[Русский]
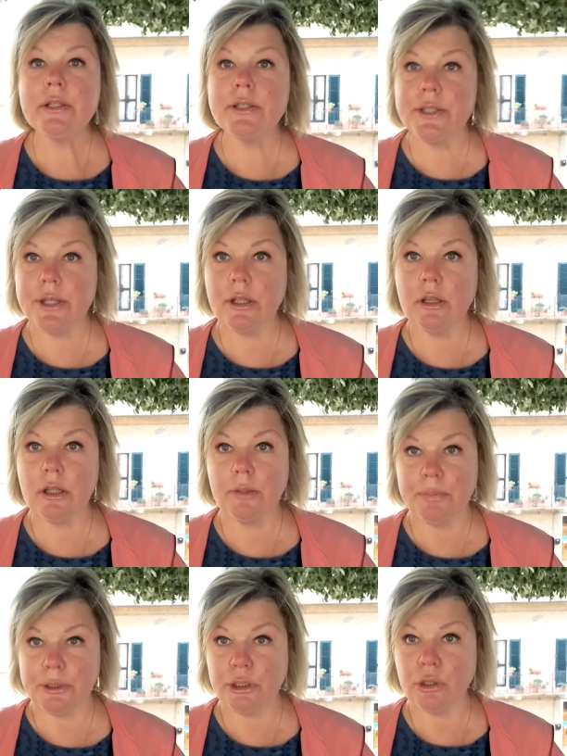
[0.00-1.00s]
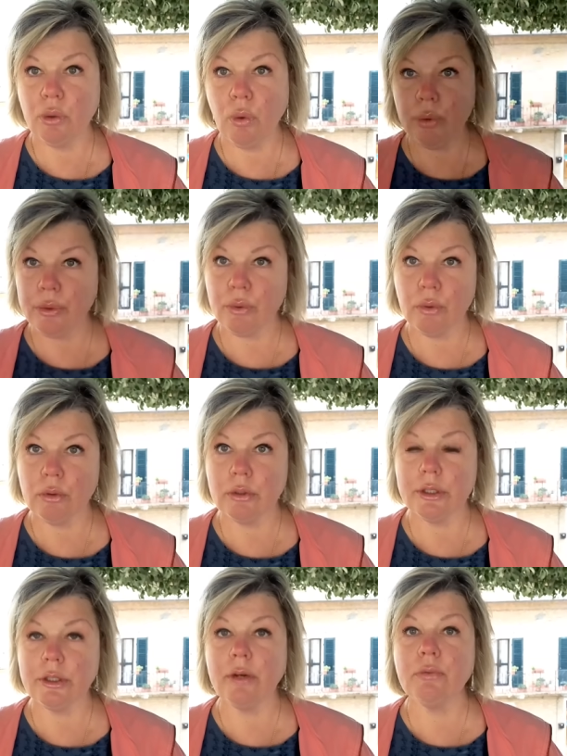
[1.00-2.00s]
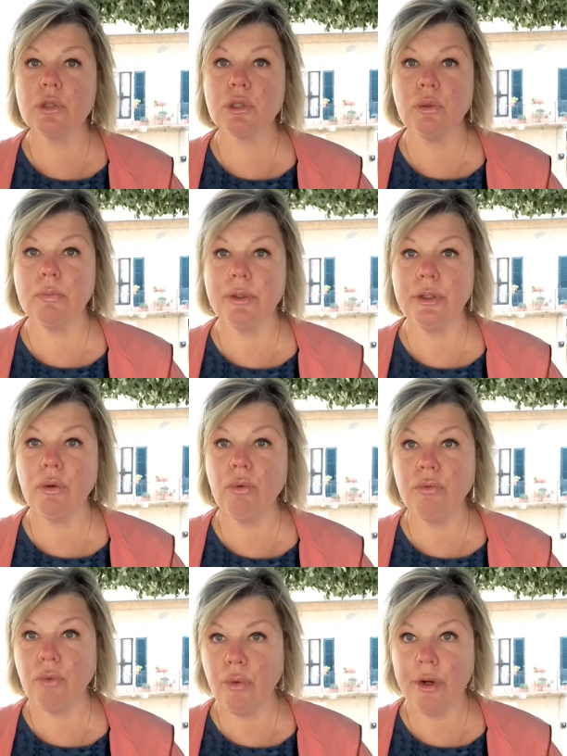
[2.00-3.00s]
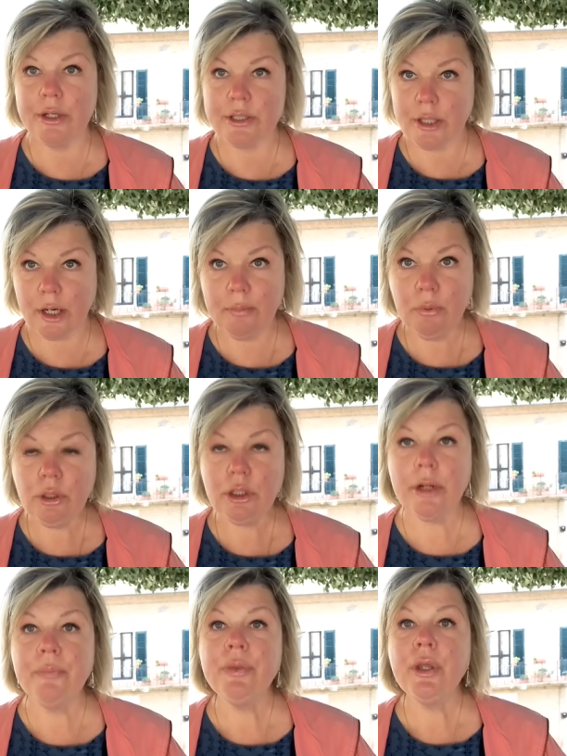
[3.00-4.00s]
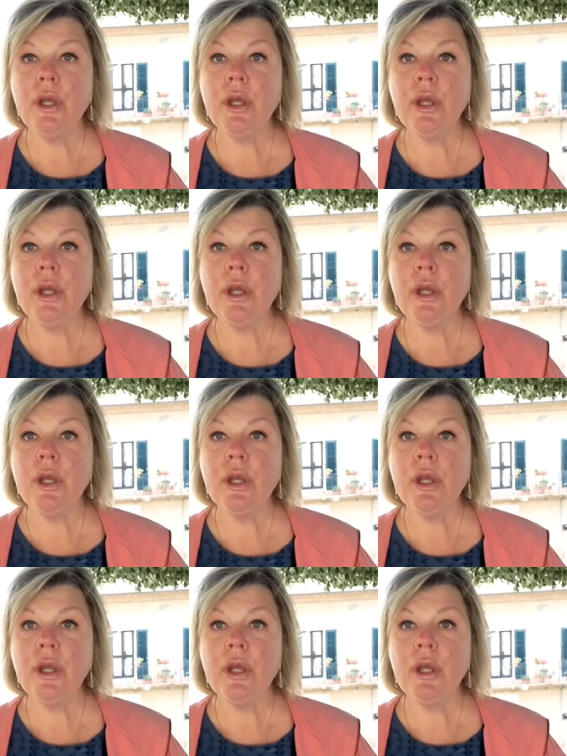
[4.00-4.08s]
сделала потихоньку для того, чтобы не уволили с работы.